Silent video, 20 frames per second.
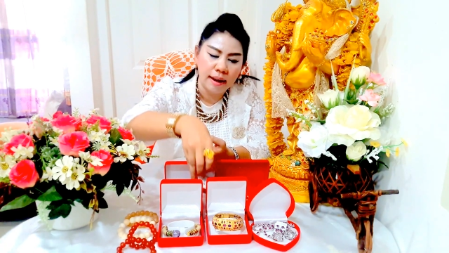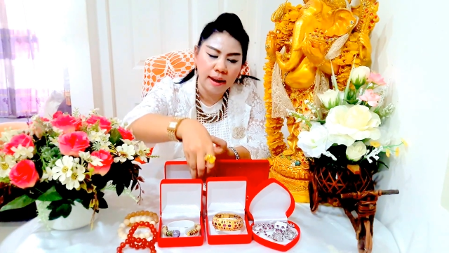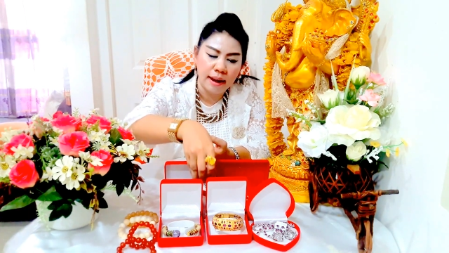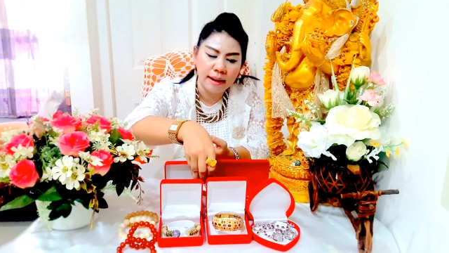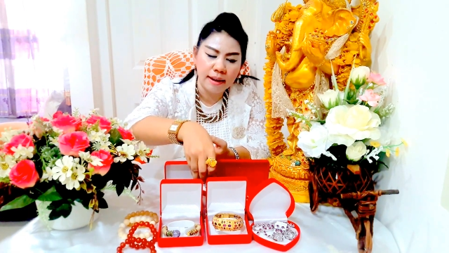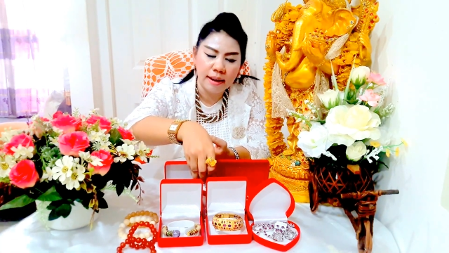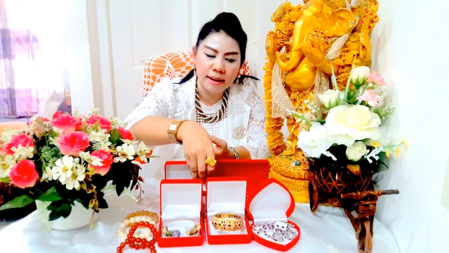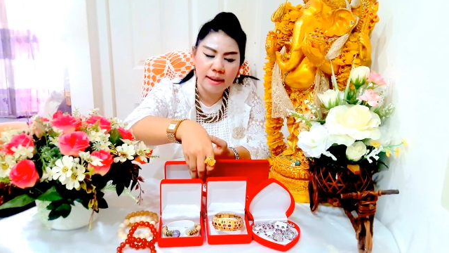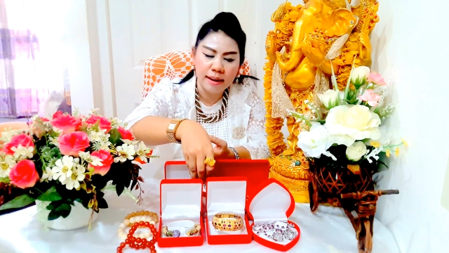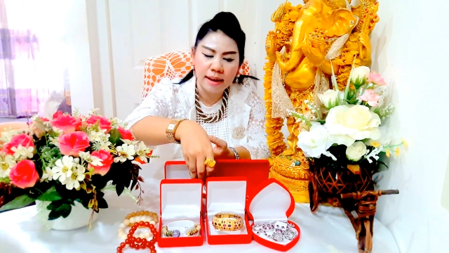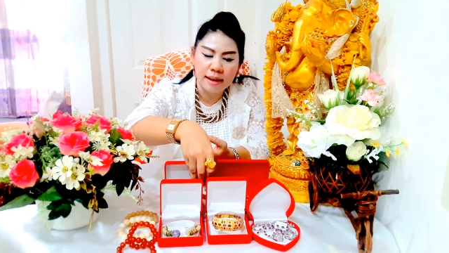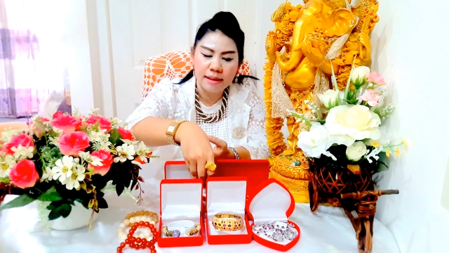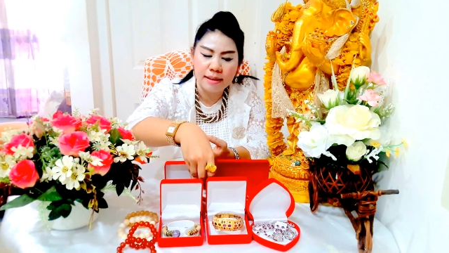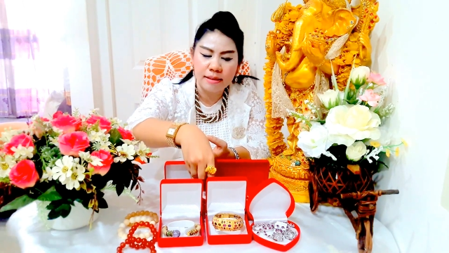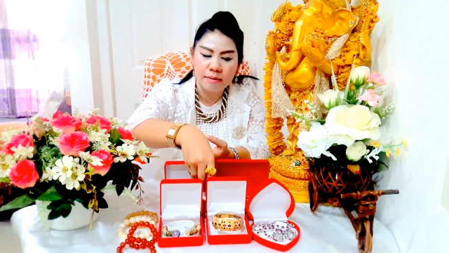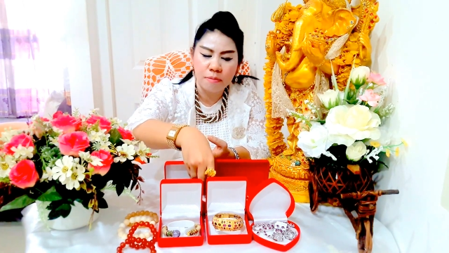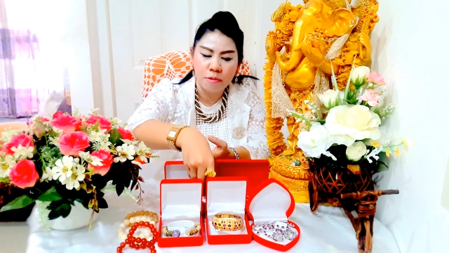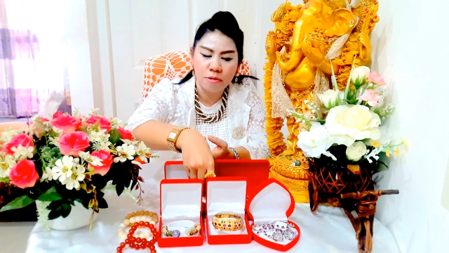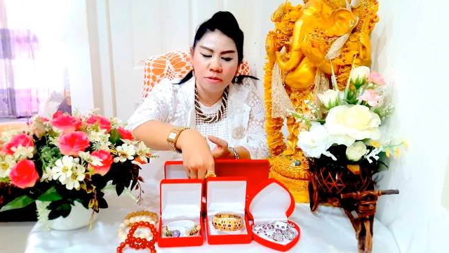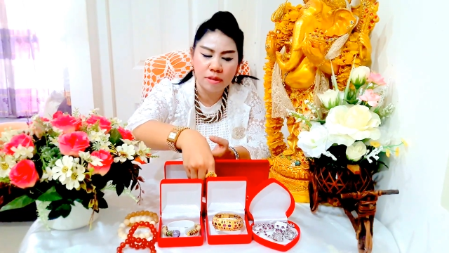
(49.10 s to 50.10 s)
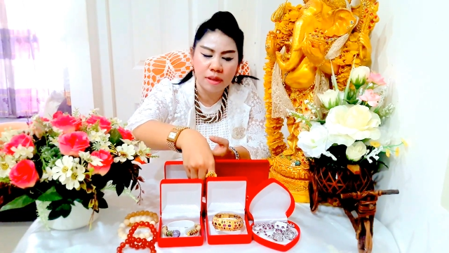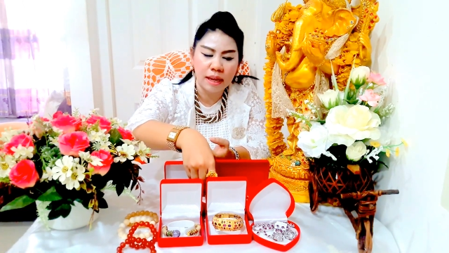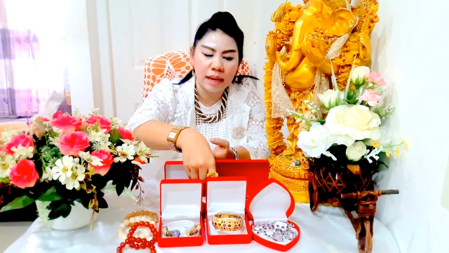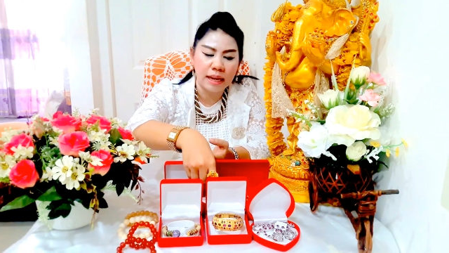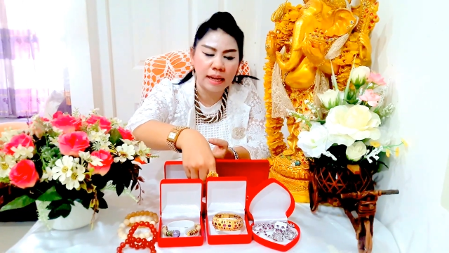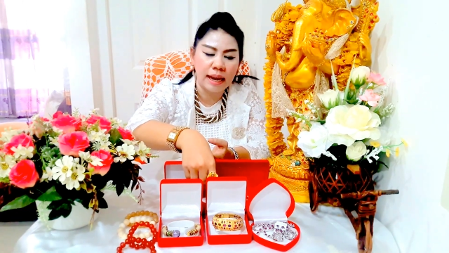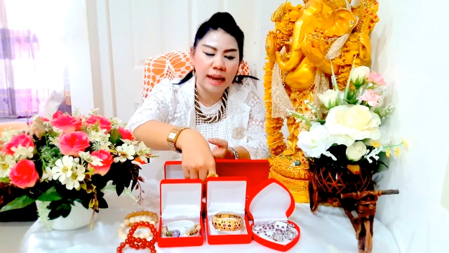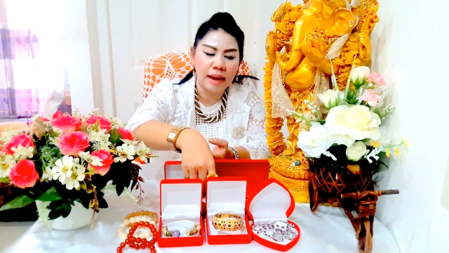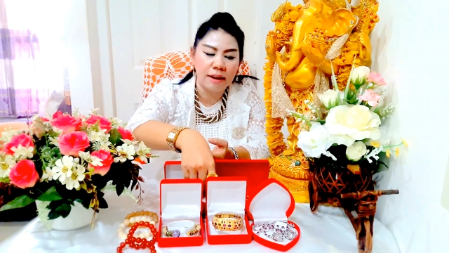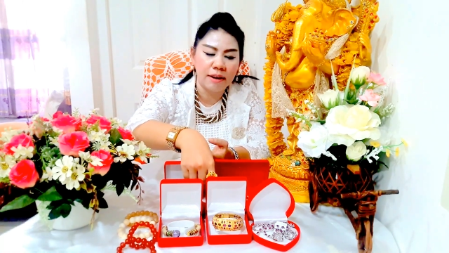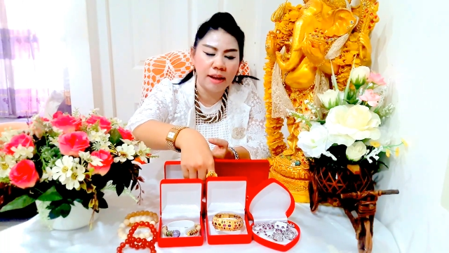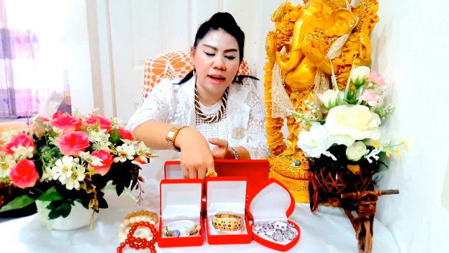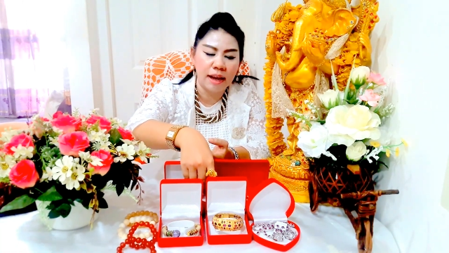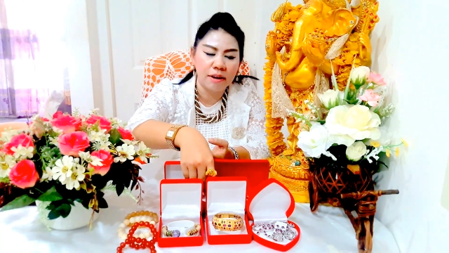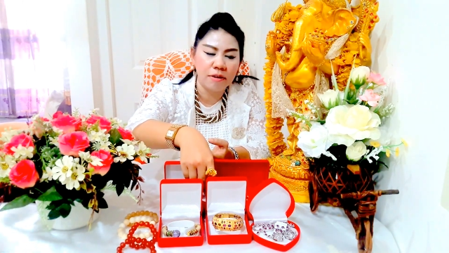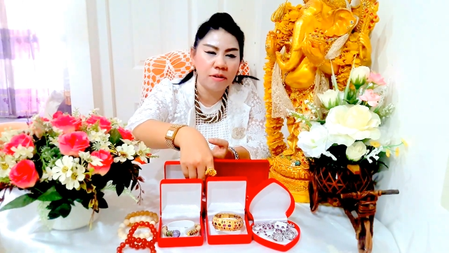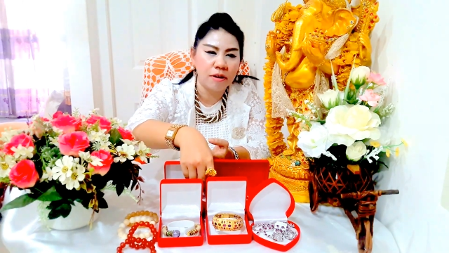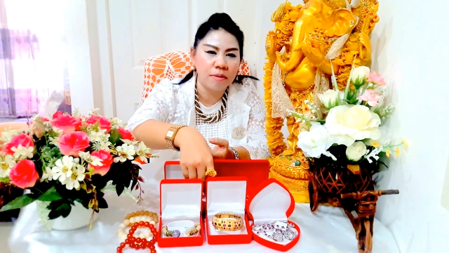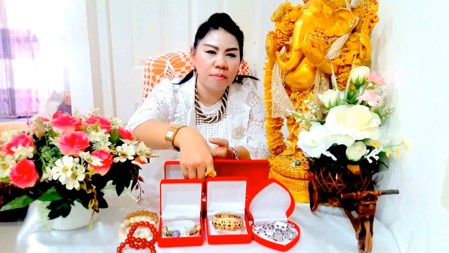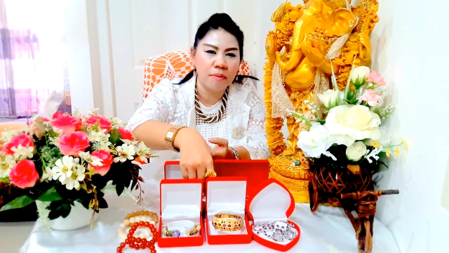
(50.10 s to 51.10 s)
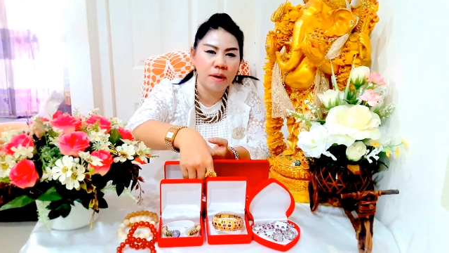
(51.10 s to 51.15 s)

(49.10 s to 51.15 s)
นะคะท่านใดปลุกเสกแล้วนะคะโดย